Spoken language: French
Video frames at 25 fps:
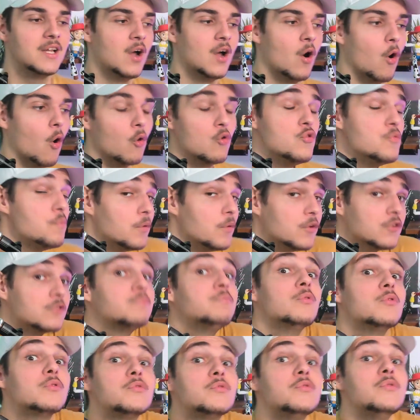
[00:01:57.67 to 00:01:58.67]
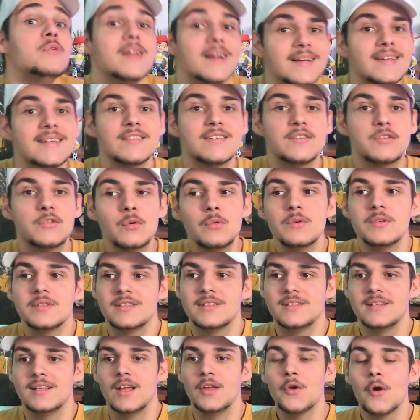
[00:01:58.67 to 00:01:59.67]
on lui pose beaucoup la question, et
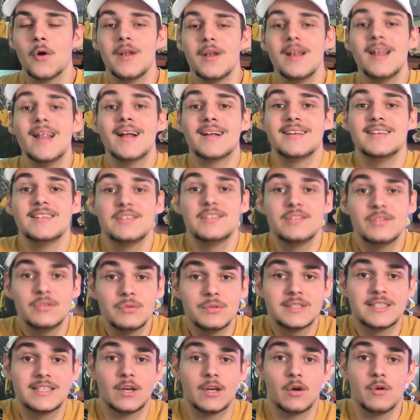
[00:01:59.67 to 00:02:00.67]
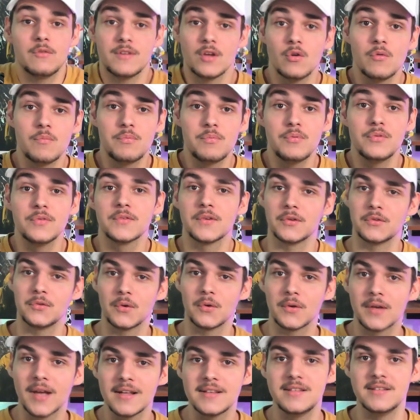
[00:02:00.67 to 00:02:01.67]
c'est d'ailleurs la question qui revient le plus quand on
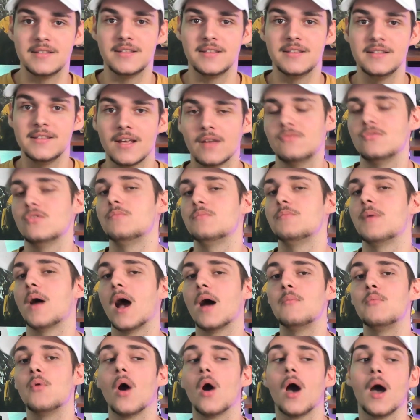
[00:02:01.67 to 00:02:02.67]
regarde ses interviews par rapport